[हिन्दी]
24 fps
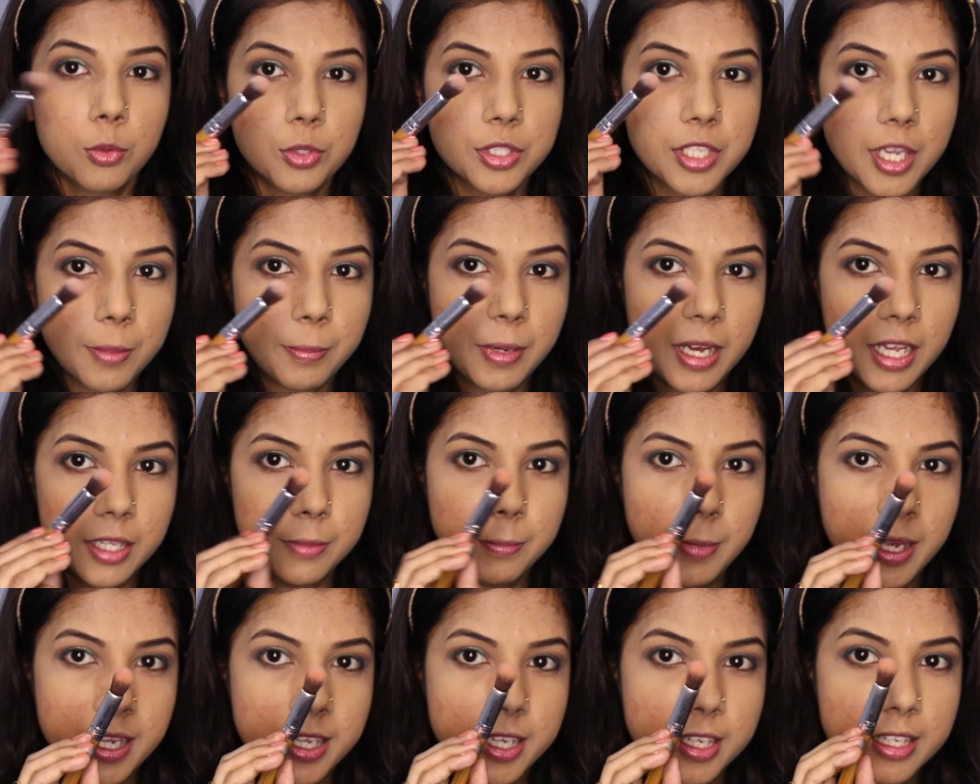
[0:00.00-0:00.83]
उसके
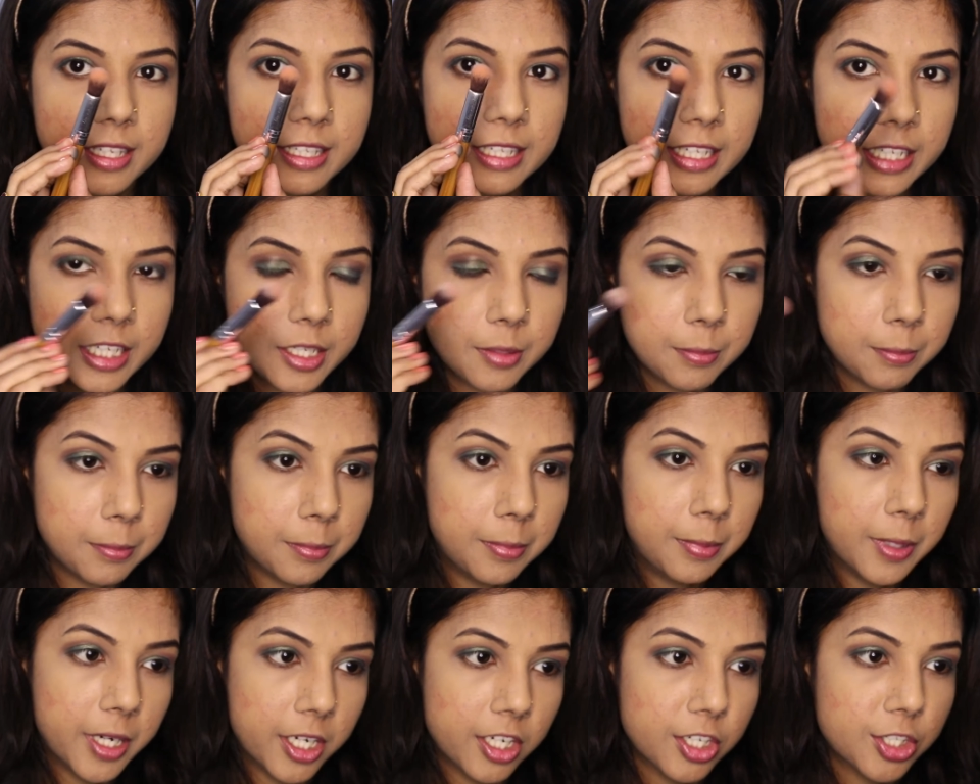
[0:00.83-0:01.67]
बाद मैं एक क्लीन
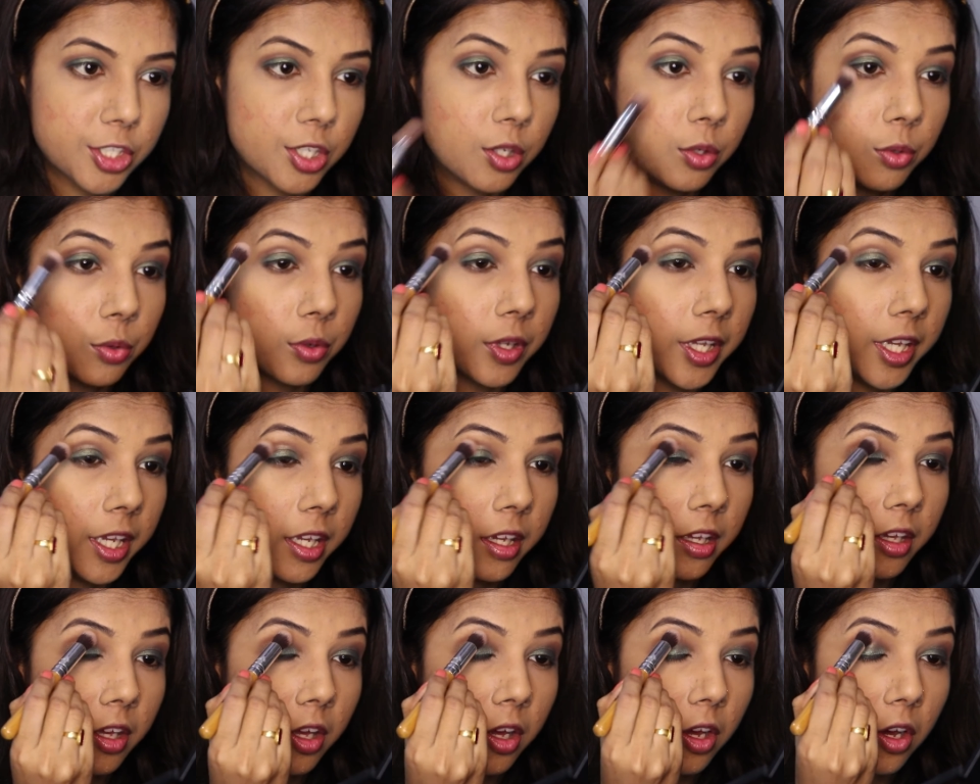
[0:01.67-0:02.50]
ब्रश
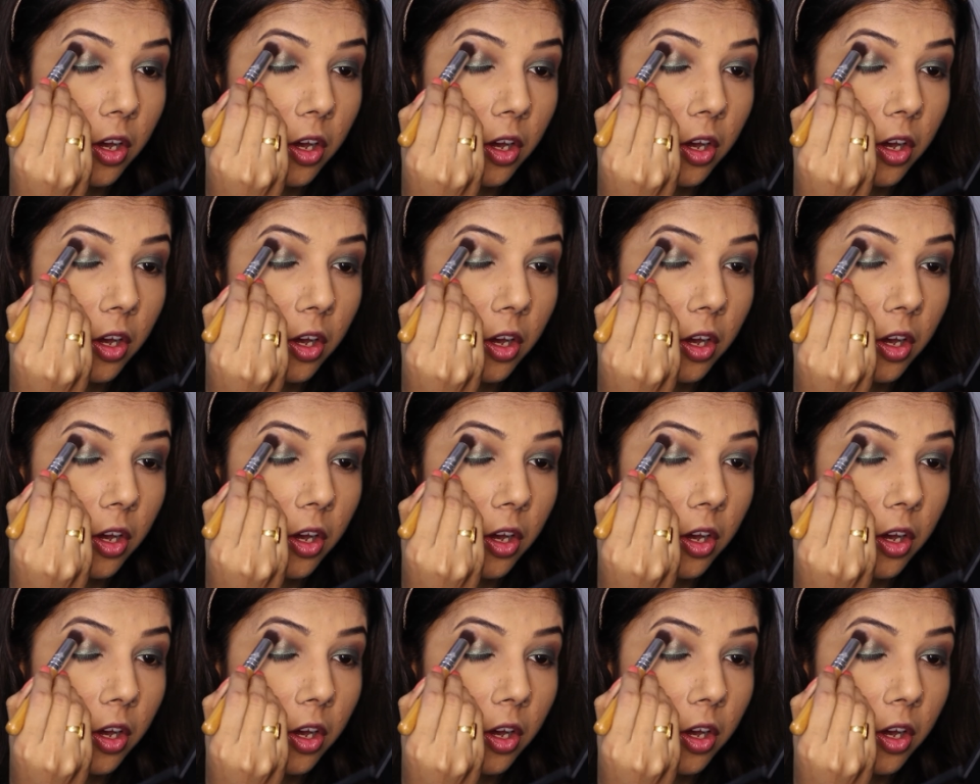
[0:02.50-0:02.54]
लूँगी